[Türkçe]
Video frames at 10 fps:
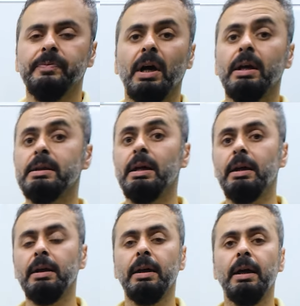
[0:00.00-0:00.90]

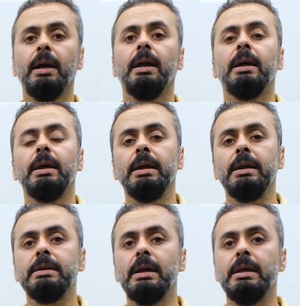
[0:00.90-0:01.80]
Hatta
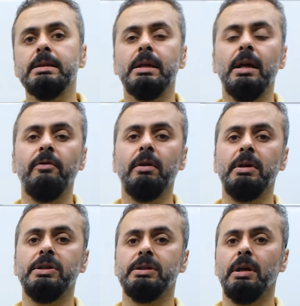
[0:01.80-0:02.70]
İngiltere'ye zarar
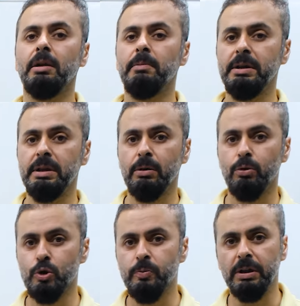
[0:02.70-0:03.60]
vermek için Almanya
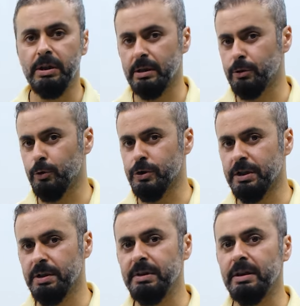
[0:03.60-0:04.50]
Osmanlı'ya yakın
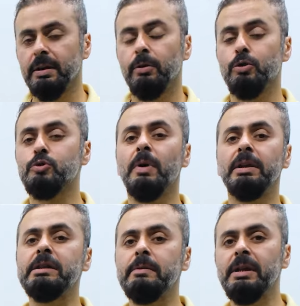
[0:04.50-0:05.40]
olacak değil mi?
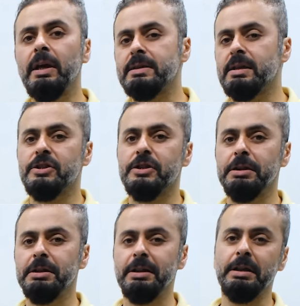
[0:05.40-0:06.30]
Osmanlı kimin eks
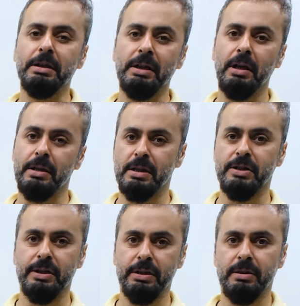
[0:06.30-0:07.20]
aşkıydı? İngiltere'nin eks
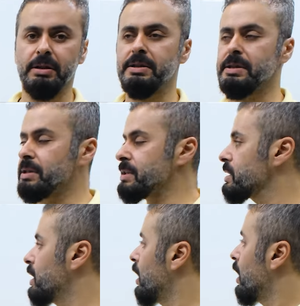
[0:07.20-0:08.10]
aşkıydı hatırlarsanız.